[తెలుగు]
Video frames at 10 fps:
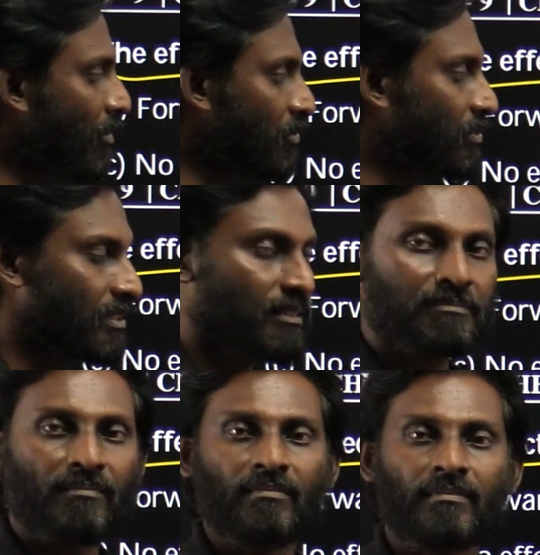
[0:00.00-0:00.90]
ఏమవుతుంది
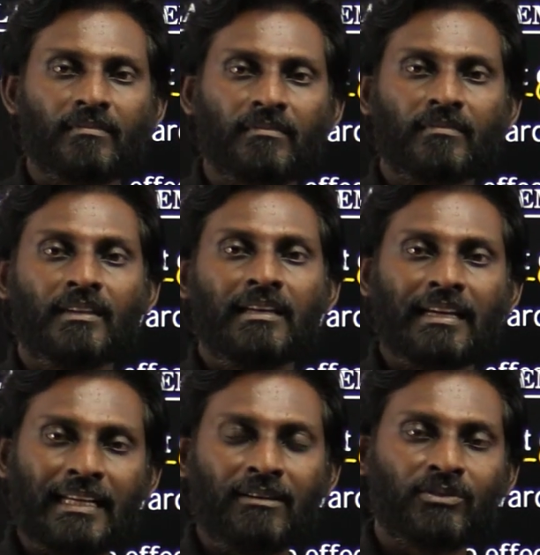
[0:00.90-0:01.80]

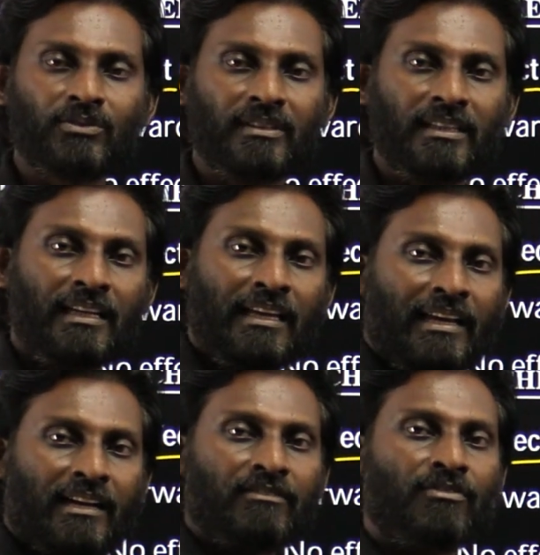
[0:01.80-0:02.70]
ఇక్కడ ఏమవుతుంది
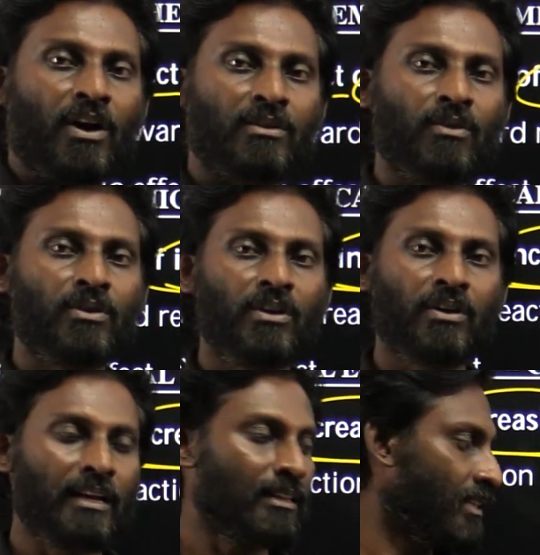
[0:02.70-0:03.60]
ఇక్కడ
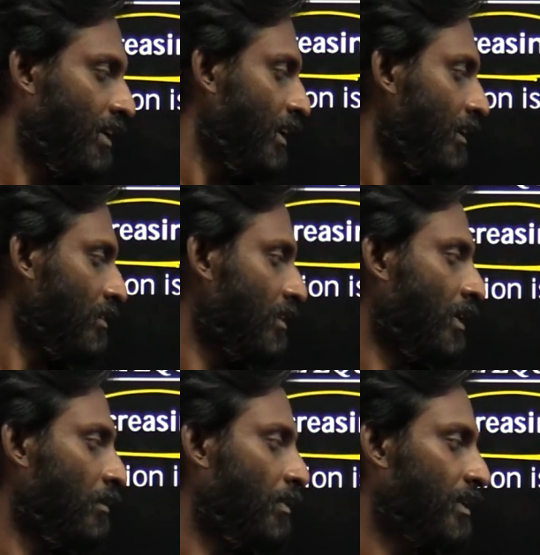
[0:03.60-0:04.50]
ఫార్వర్డ్లోకి వెళ్తే
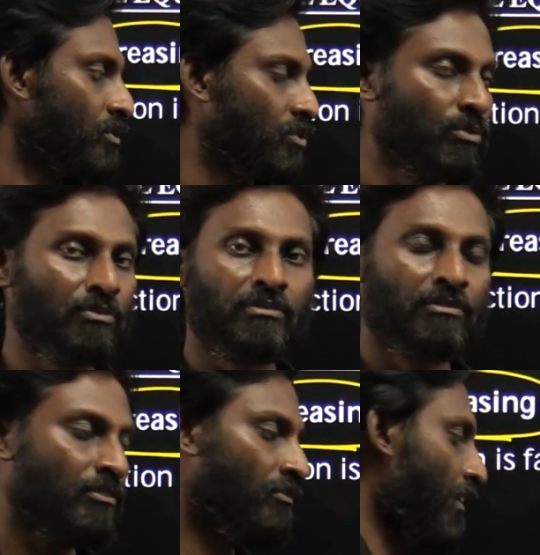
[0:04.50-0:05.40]
త్రీ ప్లస్ టూ
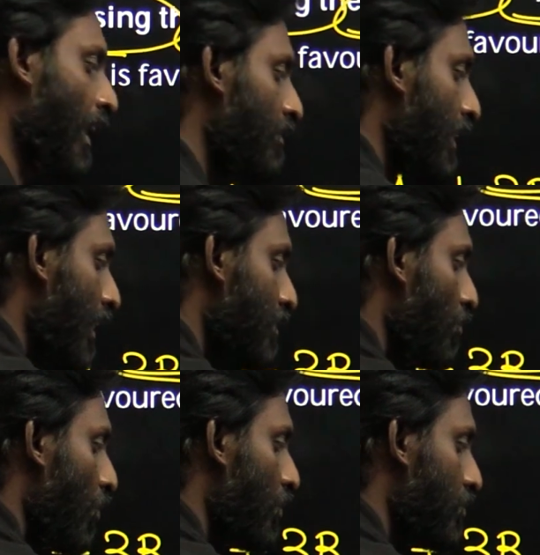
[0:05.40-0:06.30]
ఫైవ్ గ్యాస్
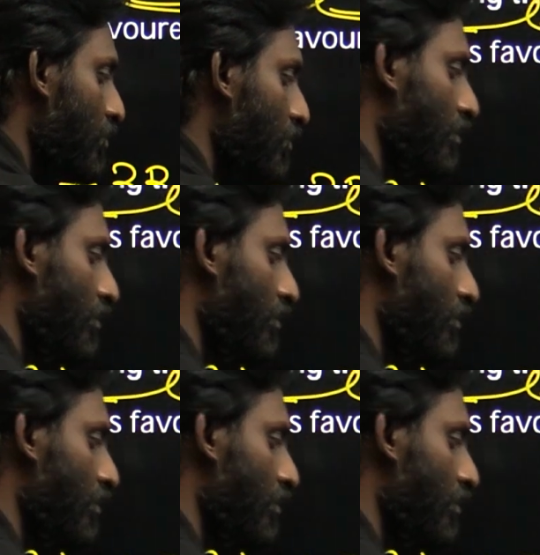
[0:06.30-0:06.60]
మోల్స్